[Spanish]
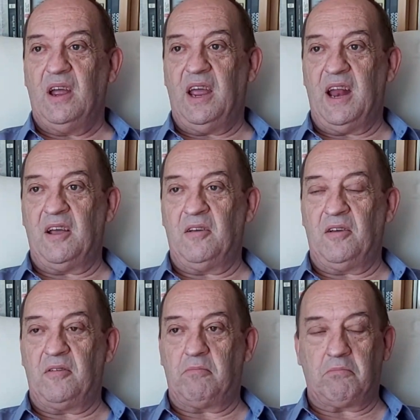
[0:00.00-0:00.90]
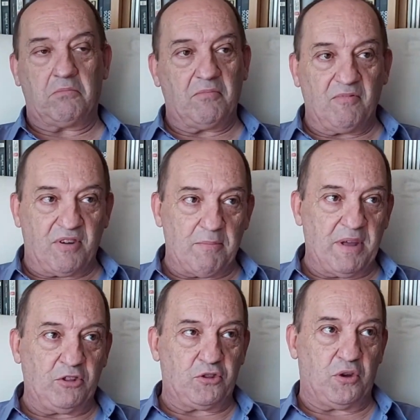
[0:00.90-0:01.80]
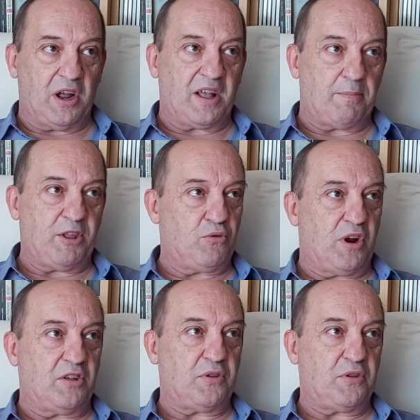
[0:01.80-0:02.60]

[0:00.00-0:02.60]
Eran fragmentos, eran capítulos, eran